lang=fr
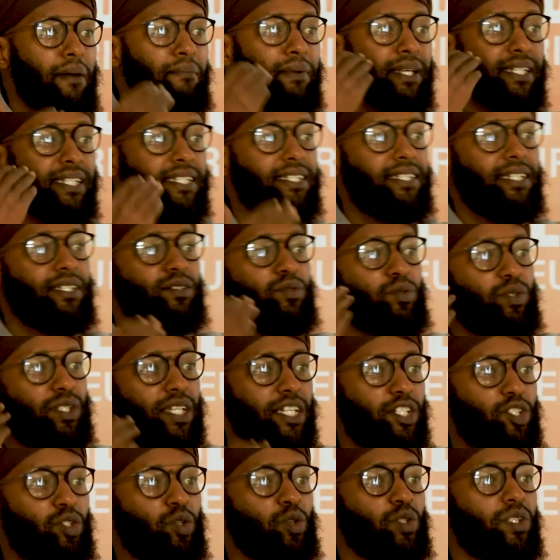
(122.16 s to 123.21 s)
à méditer sur
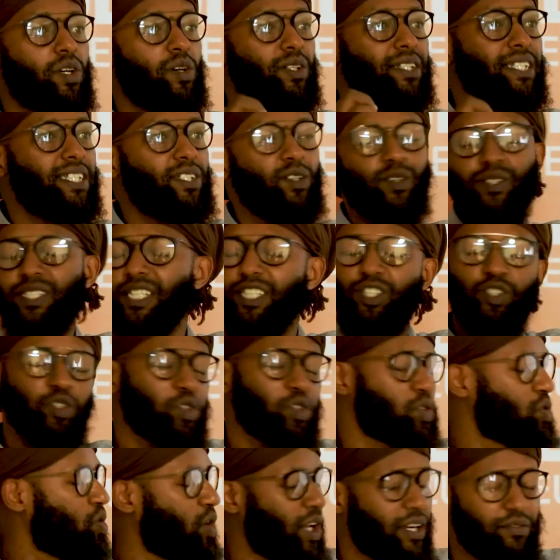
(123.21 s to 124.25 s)
cette chose en disant cette
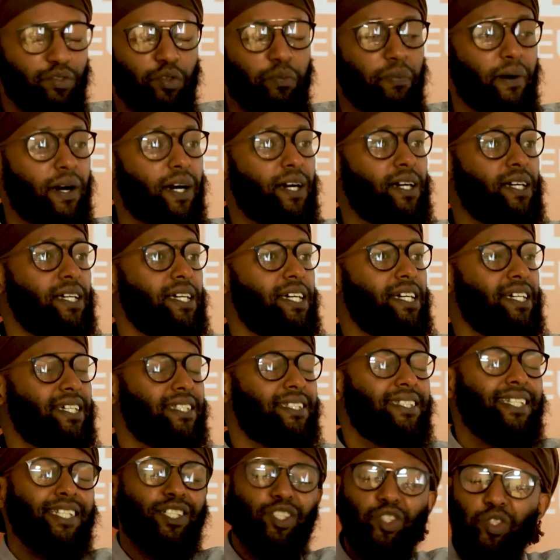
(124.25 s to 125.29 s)
chose, je ne la veux pas.
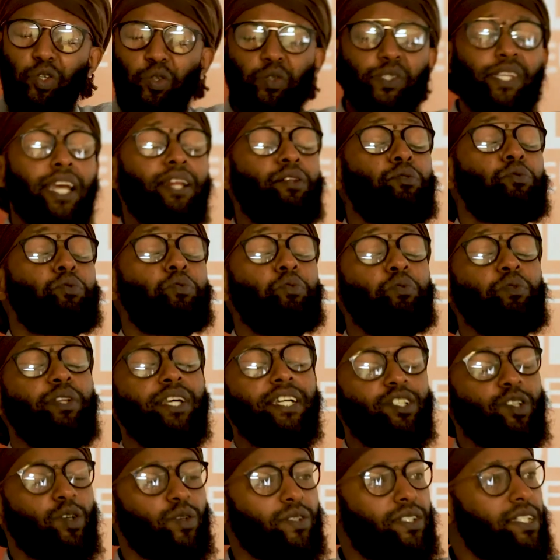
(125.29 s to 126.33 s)
Cette chose, elle tue
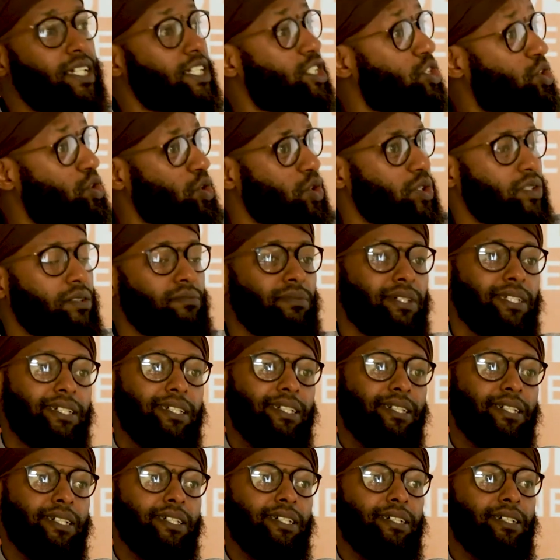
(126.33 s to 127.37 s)
des gens, cette chose,
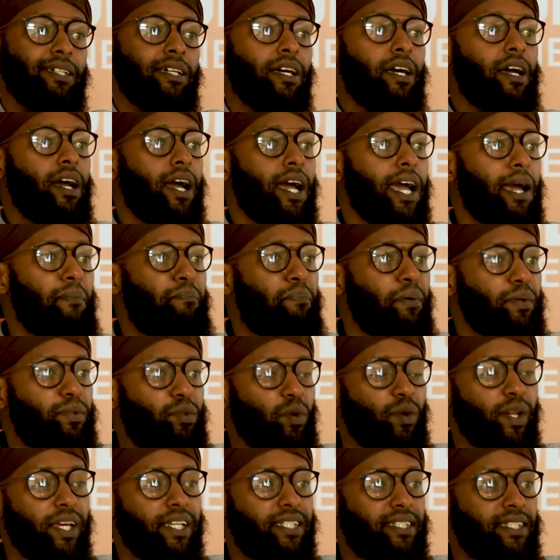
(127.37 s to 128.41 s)
mais elle peut
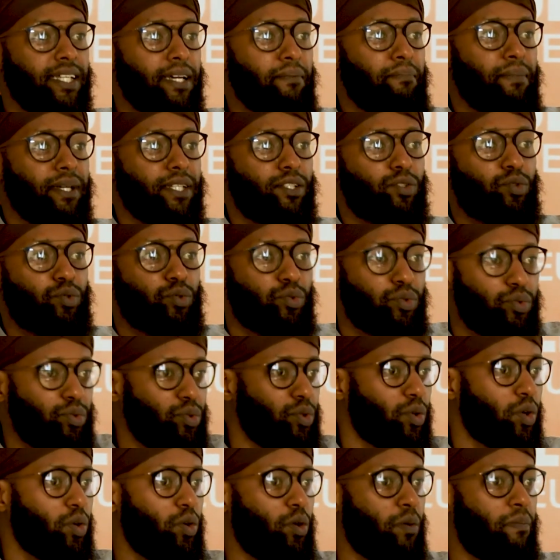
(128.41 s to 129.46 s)
te laisser, mais
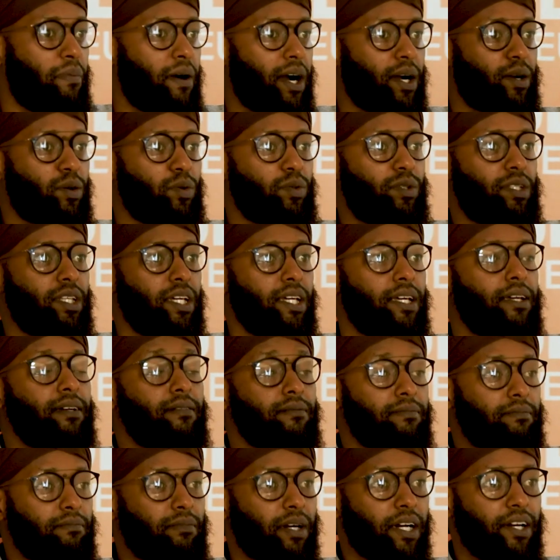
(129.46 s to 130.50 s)
sur le bas côté.
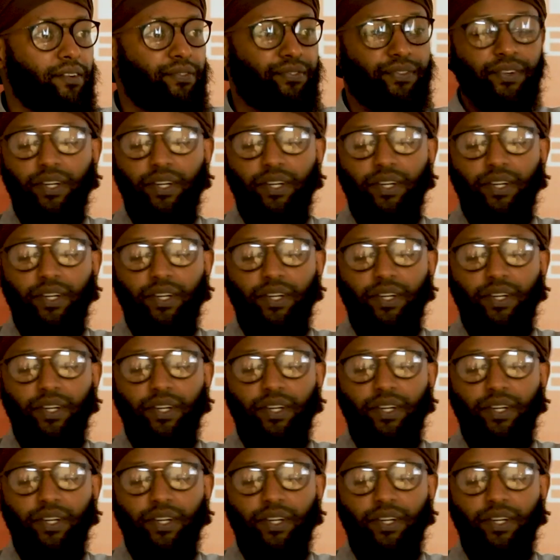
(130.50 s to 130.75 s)
Bref,